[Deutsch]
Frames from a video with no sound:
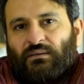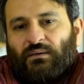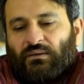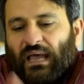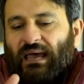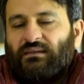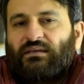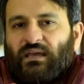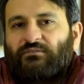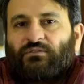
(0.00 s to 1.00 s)
Und ein
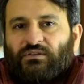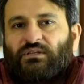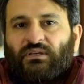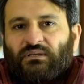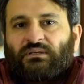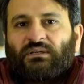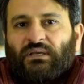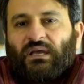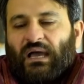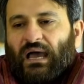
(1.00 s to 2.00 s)
Teil von dir
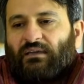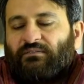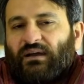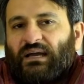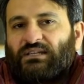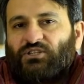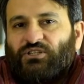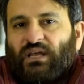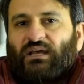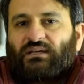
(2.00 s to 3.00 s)
einfach als
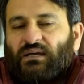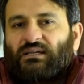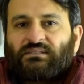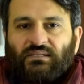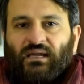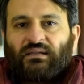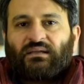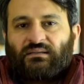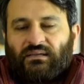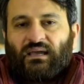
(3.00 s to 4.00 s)
stärker als den
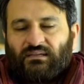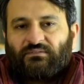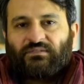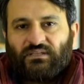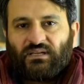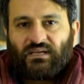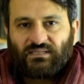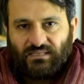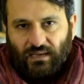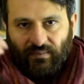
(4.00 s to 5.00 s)
anderen Teil definiert
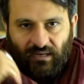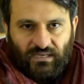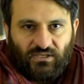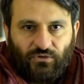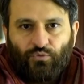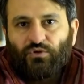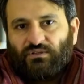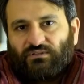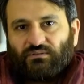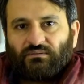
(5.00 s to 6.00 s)
hast, der aber nicht du
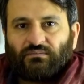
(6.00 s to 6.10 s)
ist.